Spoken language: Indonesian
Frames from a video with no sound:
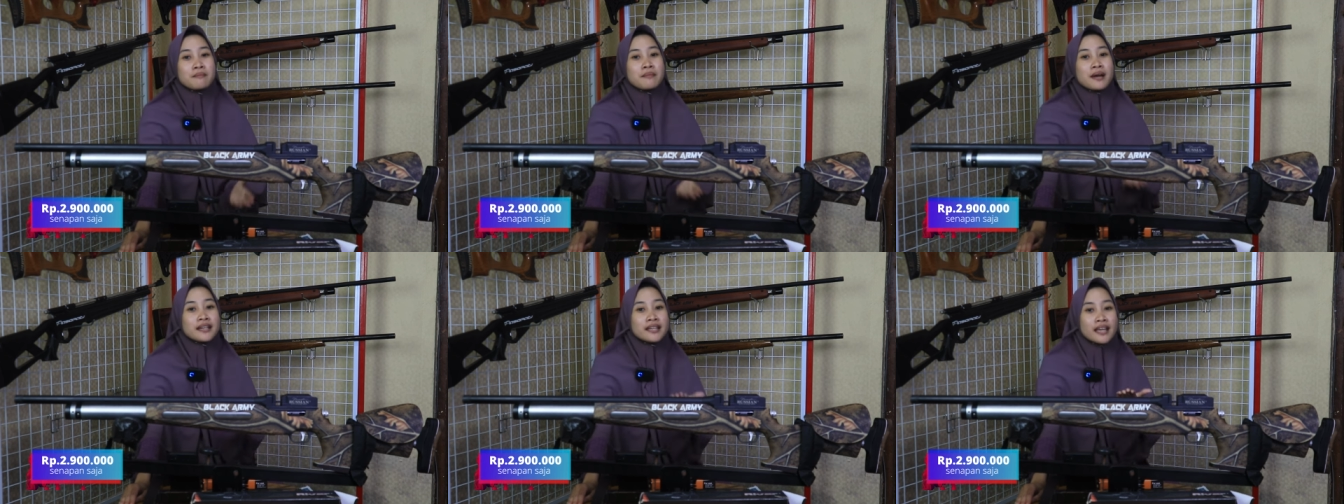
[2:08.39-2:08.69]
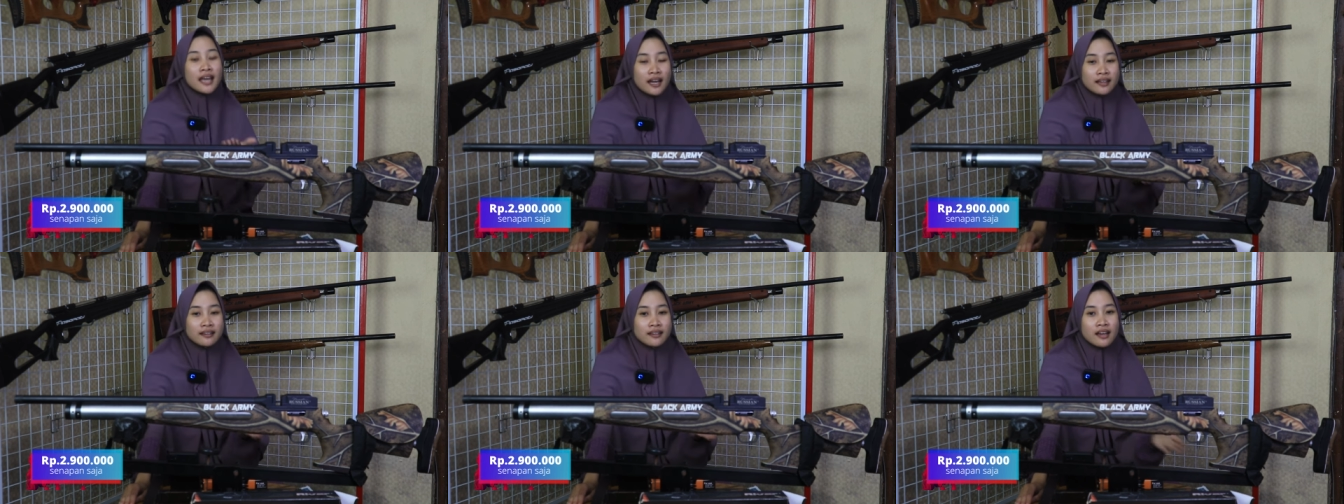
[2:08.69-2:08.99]

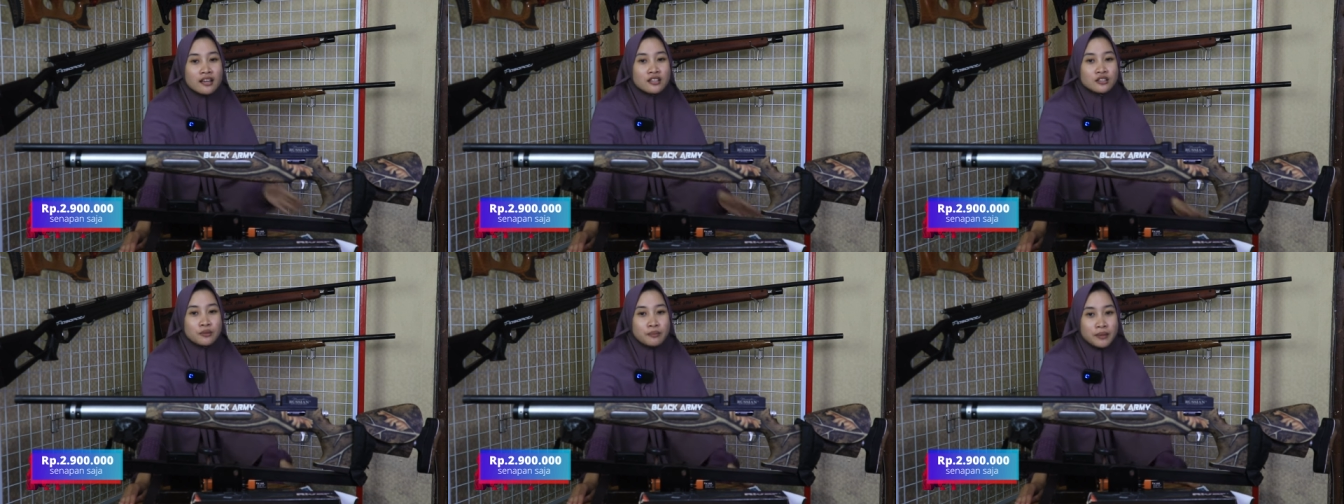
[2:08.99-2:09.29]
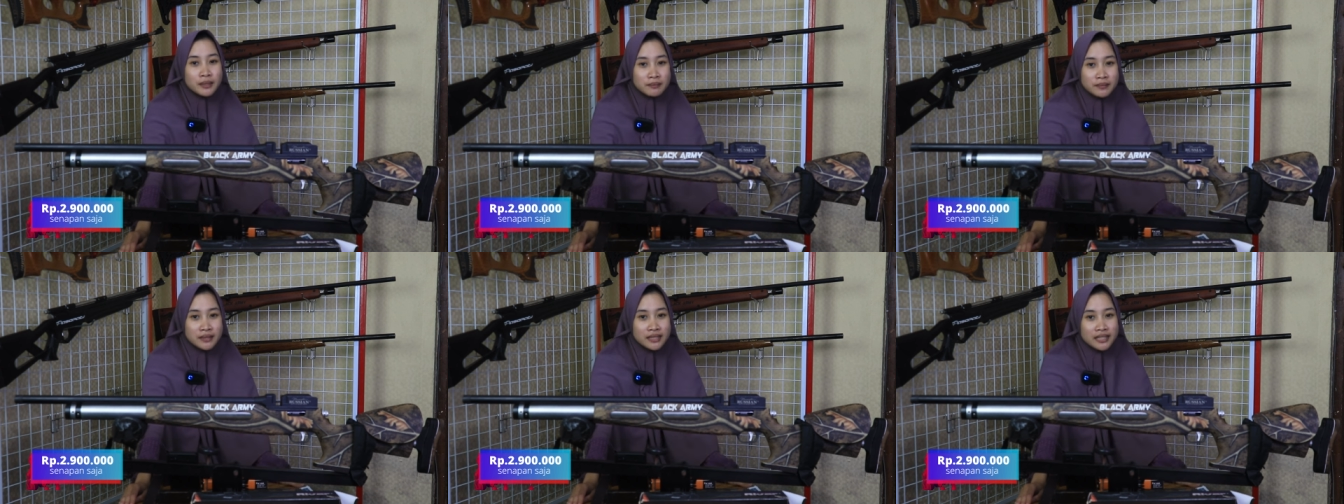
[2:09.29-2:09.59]
Bagi Anda
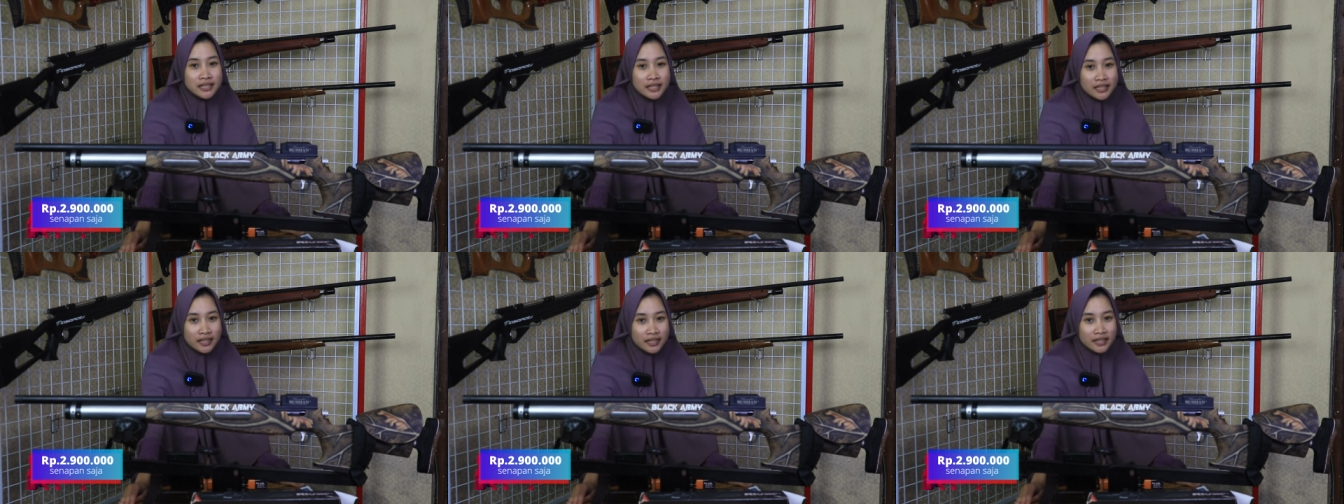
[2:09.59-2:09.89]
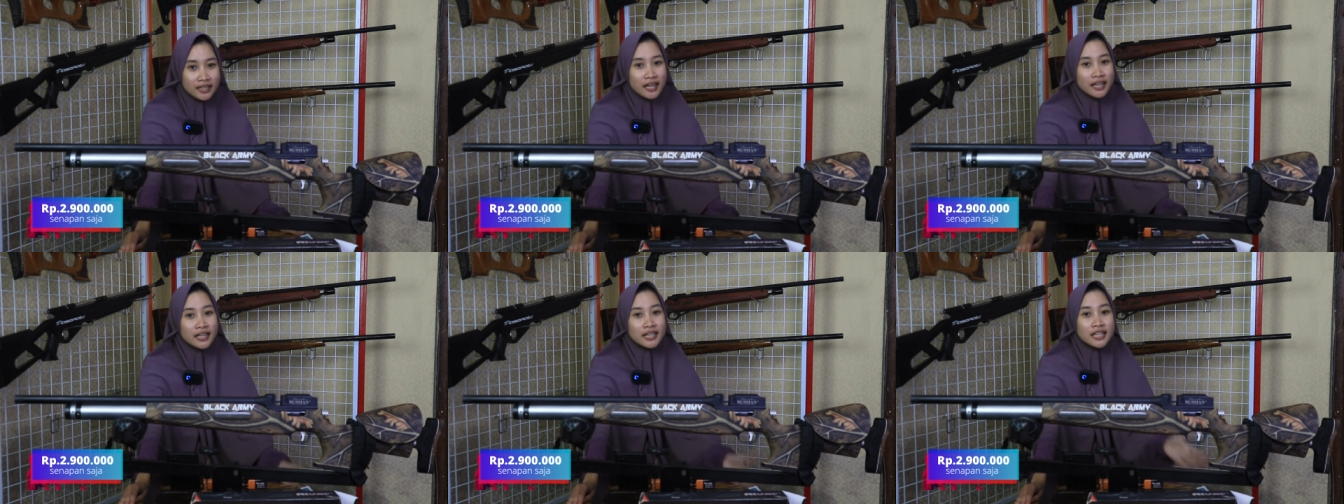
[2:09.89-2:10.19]
sobat
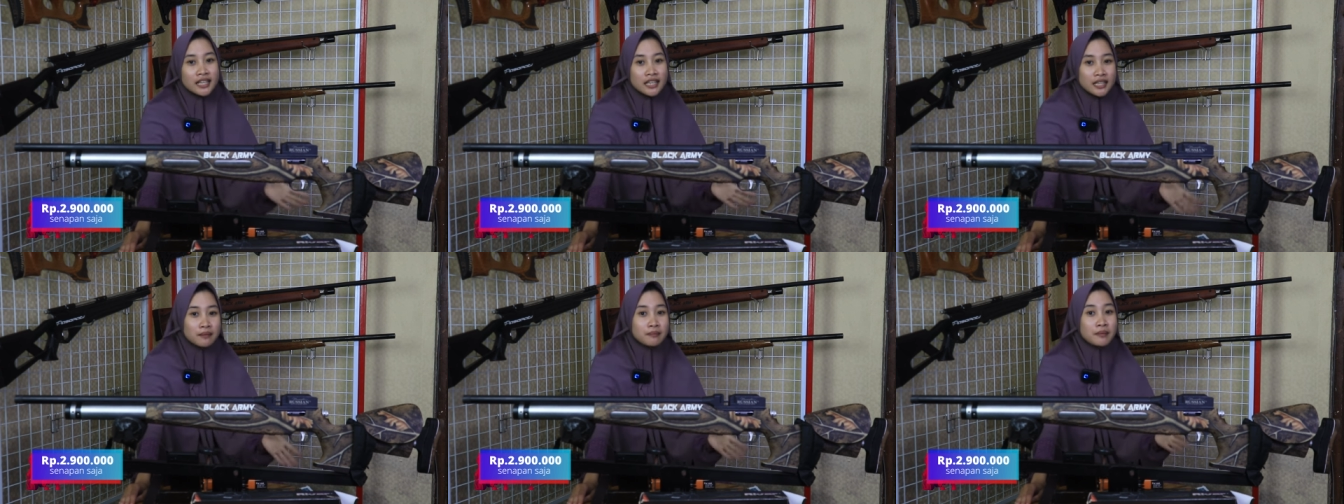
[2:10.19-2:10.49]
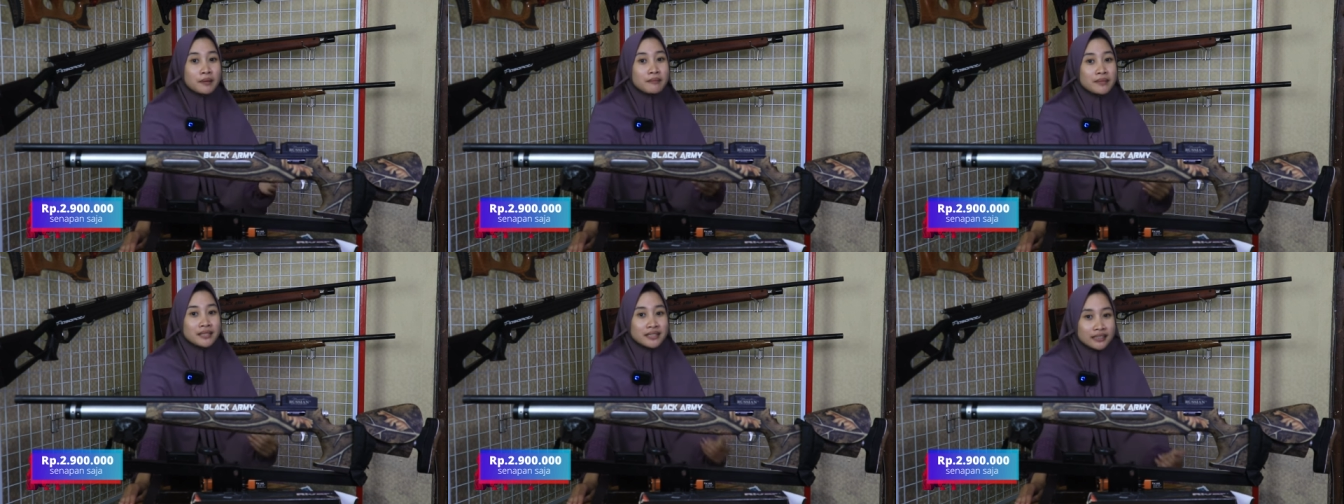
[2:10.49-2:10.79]
bediler yang
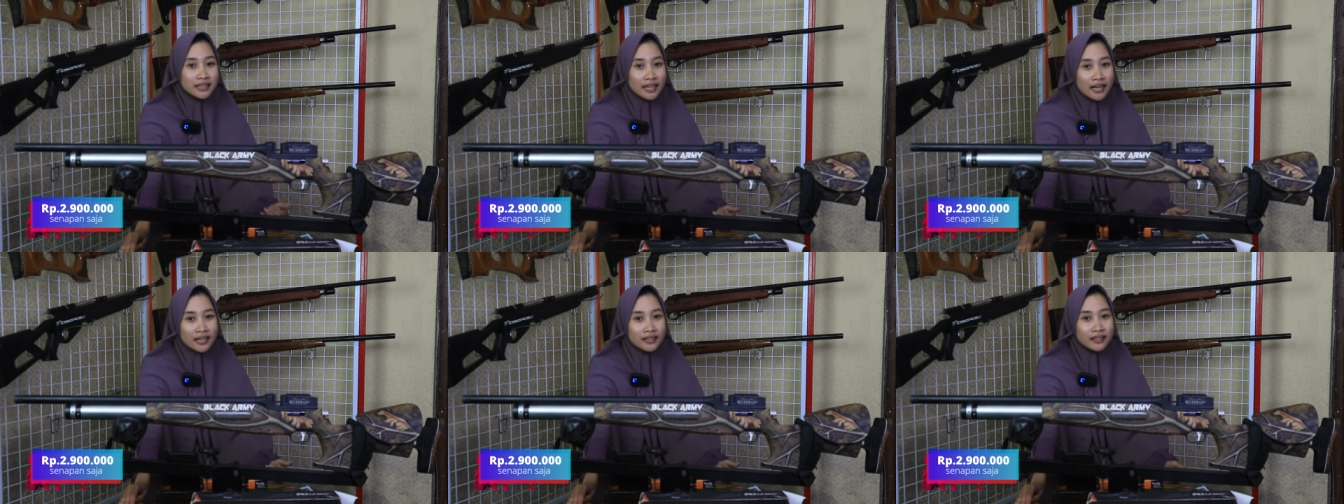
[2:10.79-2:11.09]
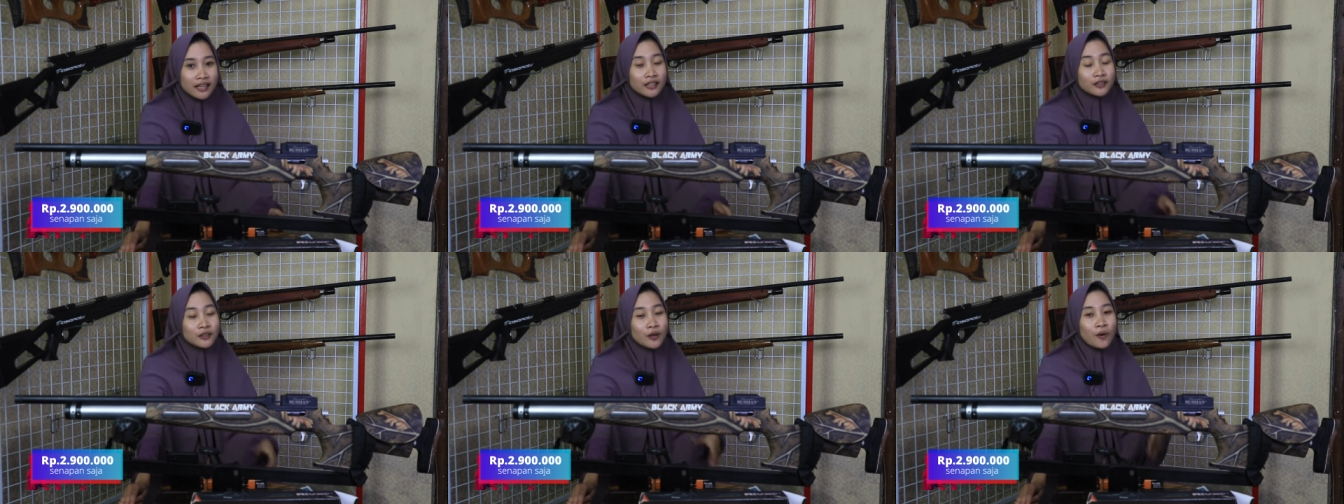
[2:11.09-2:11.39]
ingin
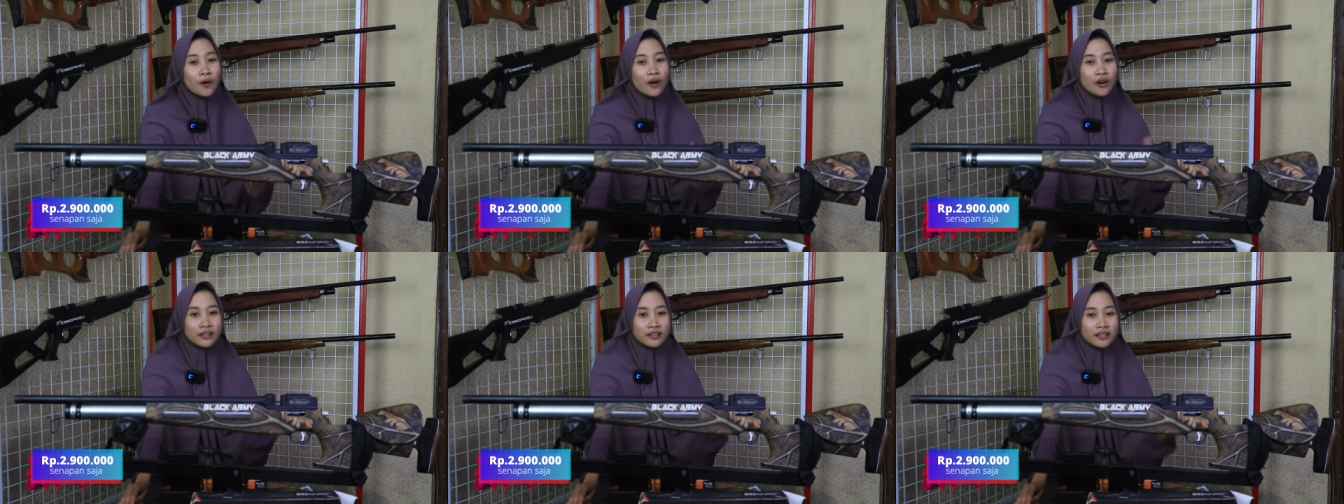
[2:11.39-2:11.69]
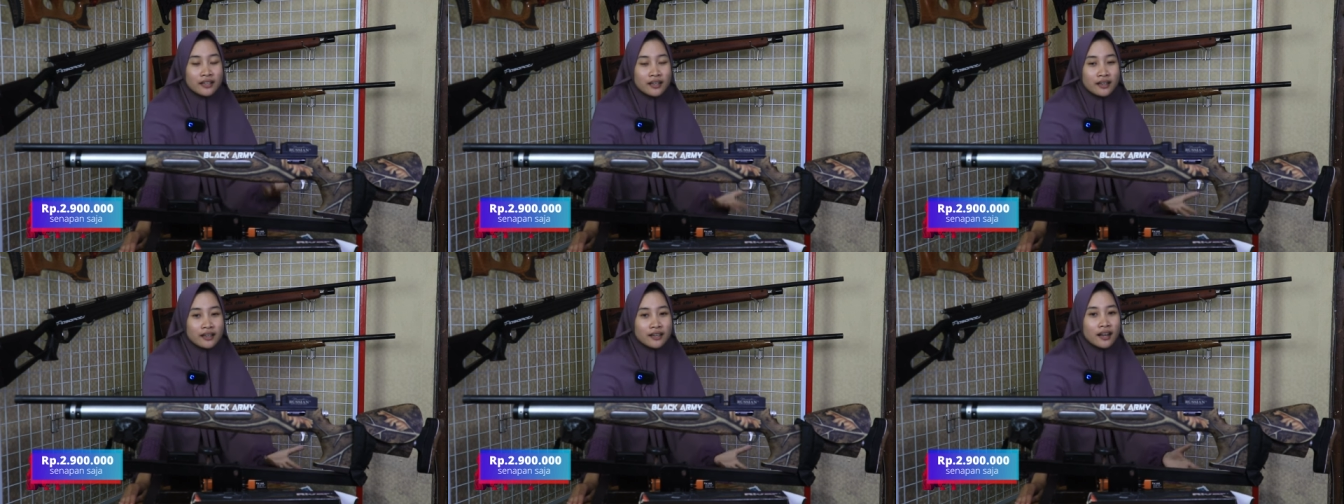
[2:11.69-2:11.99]
memesan atau
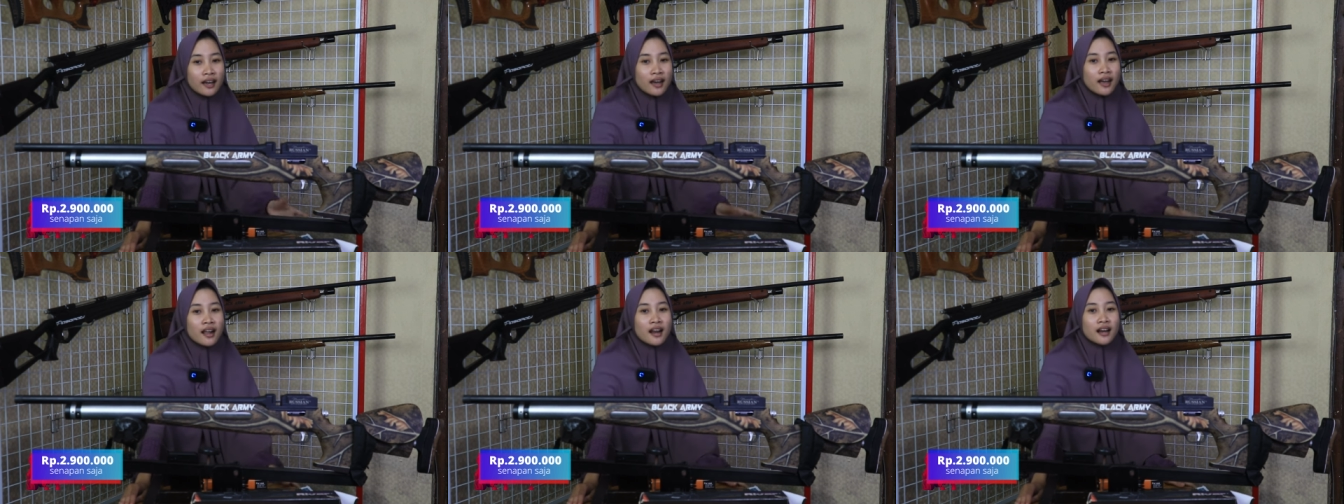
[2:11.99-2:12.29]
order,